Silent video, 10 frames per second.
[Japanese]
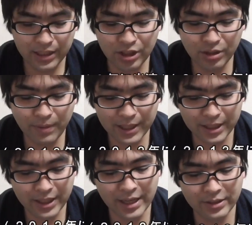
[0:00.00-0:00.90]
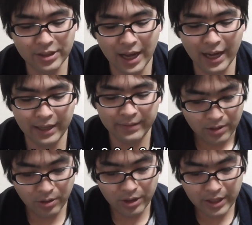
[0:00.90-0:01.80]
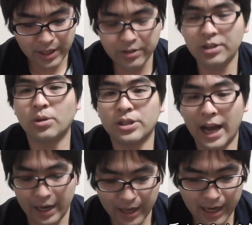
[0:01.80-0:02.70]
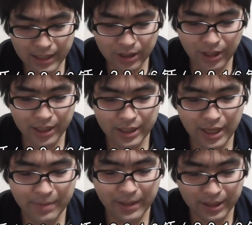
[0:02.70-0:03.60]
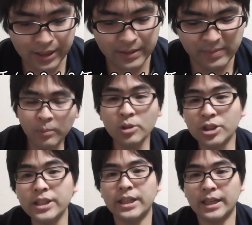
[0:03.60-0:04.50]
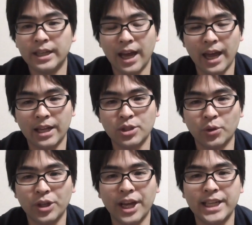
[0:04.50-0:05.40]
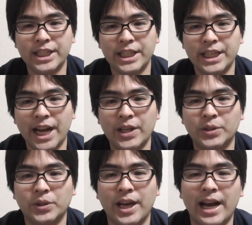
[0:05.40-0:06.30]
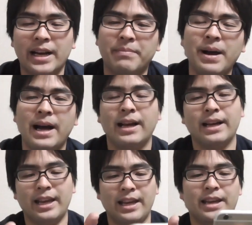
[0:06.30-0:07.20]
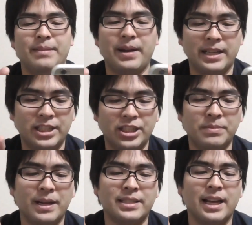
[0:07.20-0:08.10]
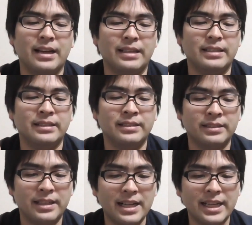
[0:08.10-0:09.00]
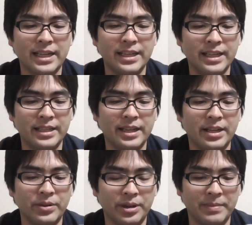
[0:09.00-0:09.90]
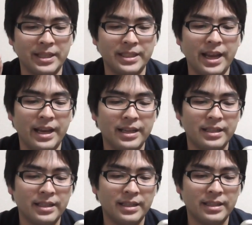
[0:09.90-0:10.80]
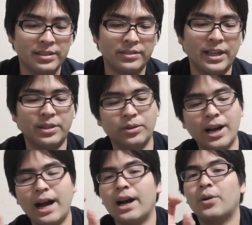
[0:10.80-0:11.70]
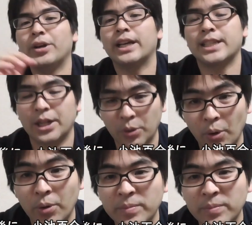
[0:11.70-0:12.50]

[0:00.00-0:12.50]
石破茂さん、小池百合子さんが出演しています。もし、総理大臣になるのであれば、石破さんが先に出ておりまして、その後が小池さんと